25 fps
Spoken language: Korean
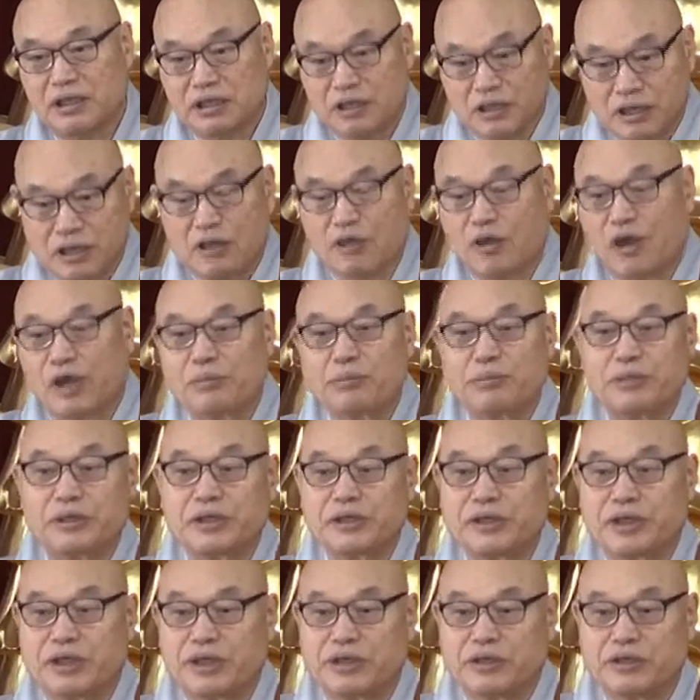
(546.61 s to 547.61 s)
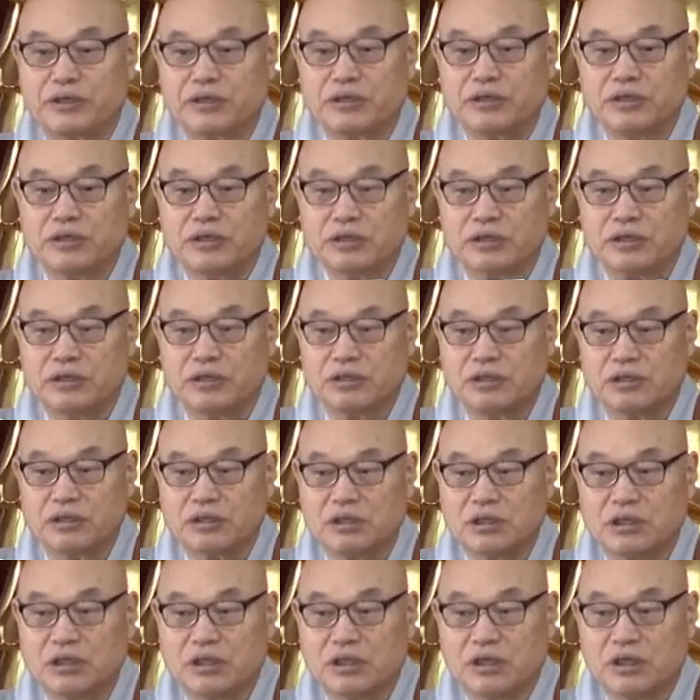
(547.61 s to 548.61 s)
이게 광명이에요. 어.
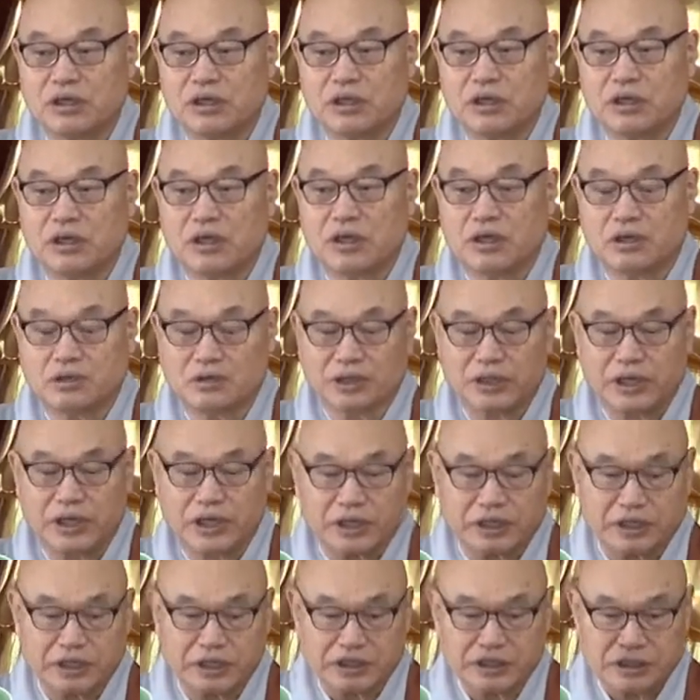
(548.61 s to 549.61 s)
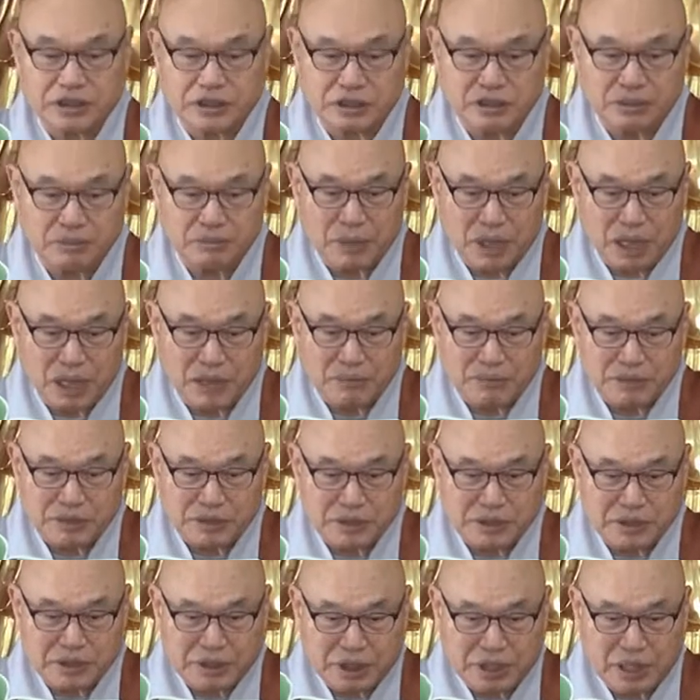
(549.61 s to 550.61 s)
우리의 어리석은
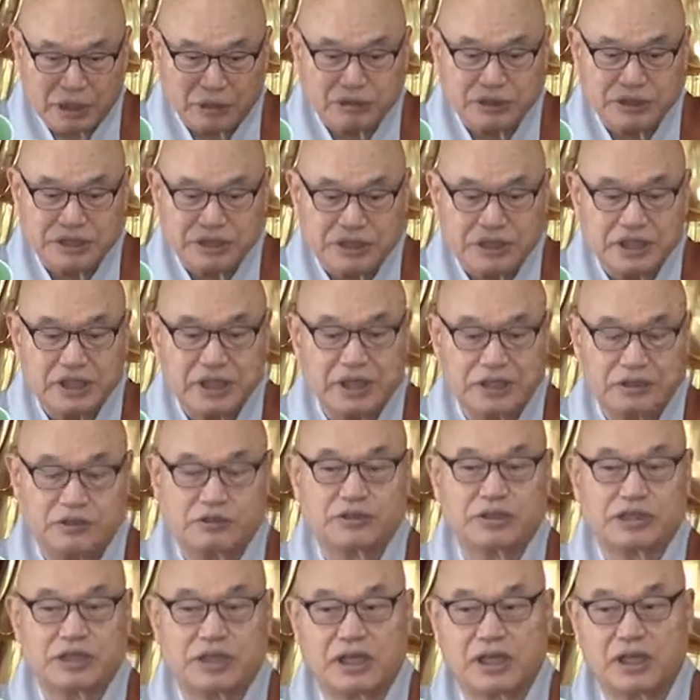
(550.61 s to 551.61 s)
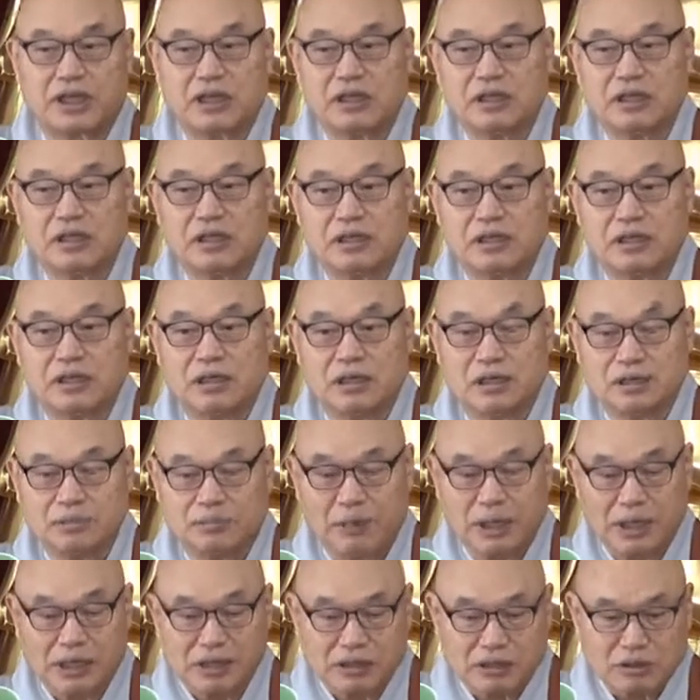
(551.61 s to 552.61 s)
마음을 깨우치게 해주니까
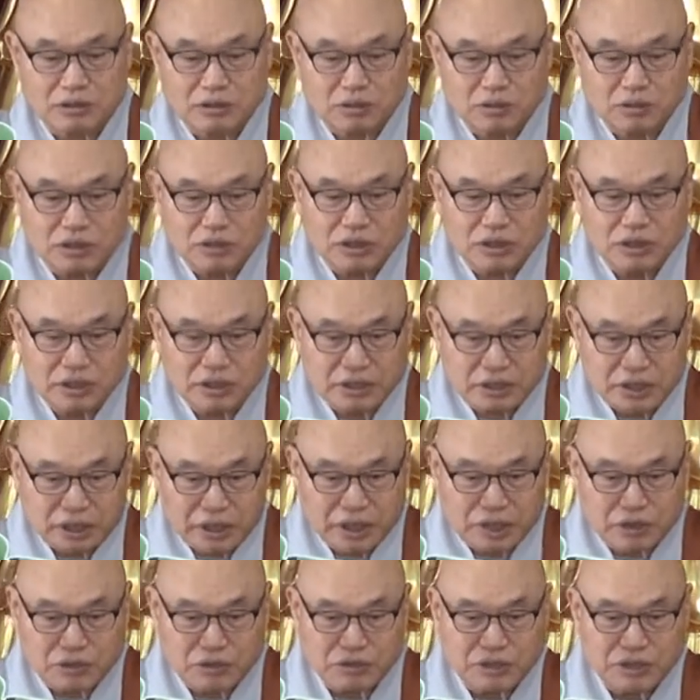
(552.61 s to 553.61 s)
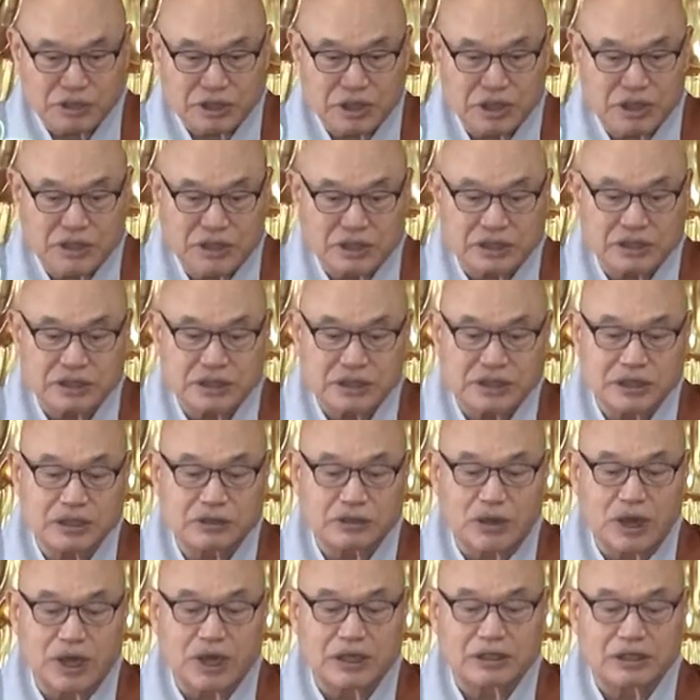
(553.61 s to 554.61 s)
밝은 눈을 뜨게 해주니까
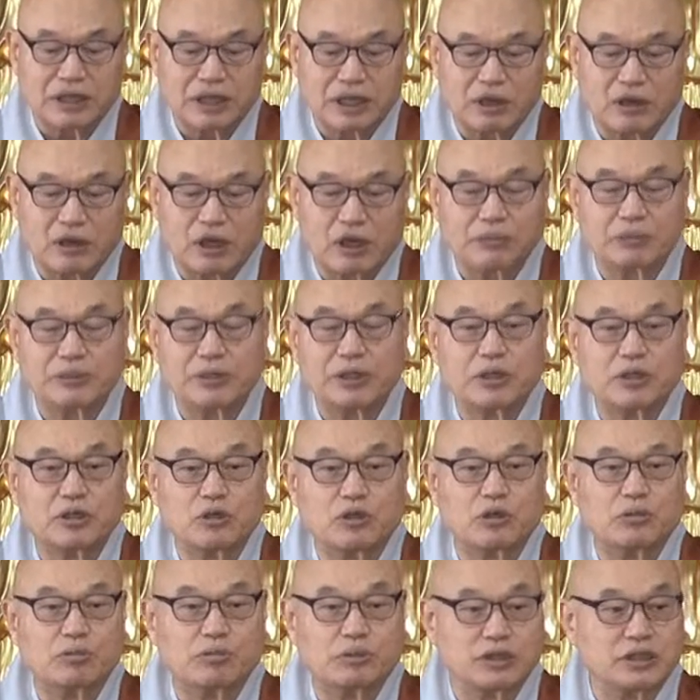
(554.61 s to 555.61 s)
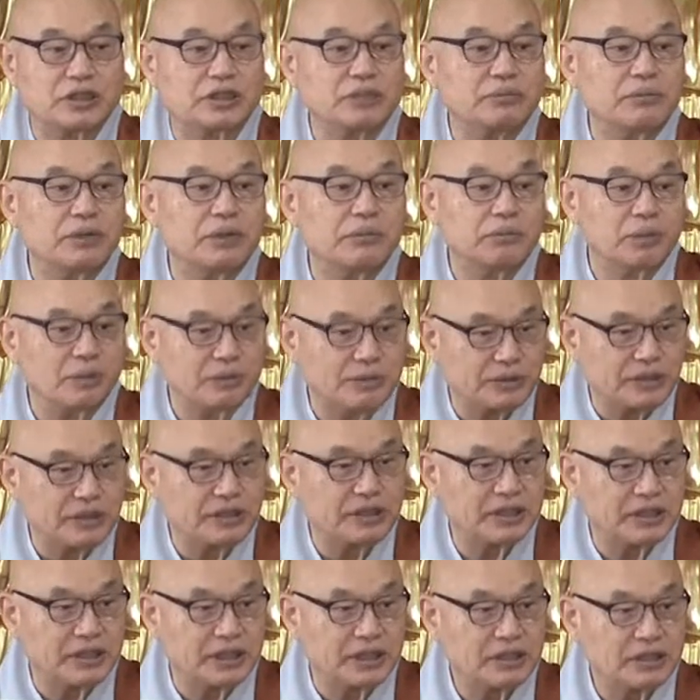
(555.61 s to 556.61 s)
이것이 광대 광명이고 부처님의
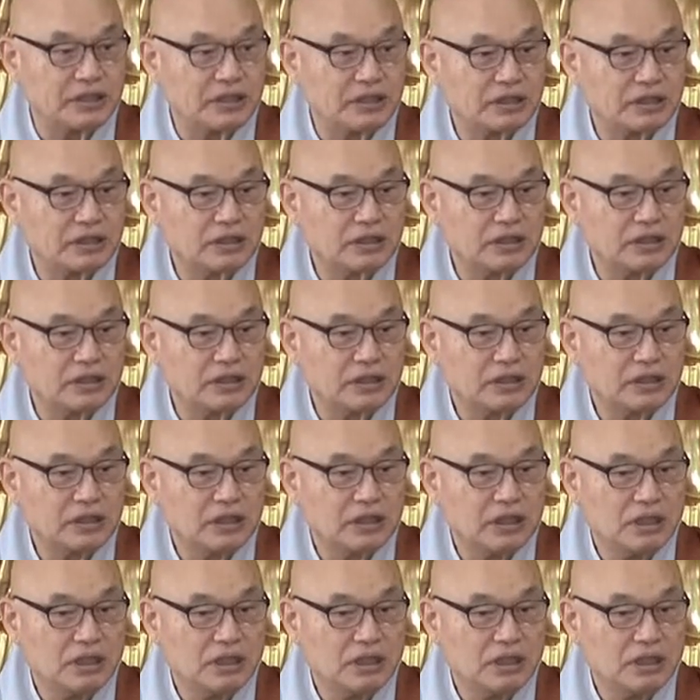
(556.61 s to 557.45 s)
법신이라. 어.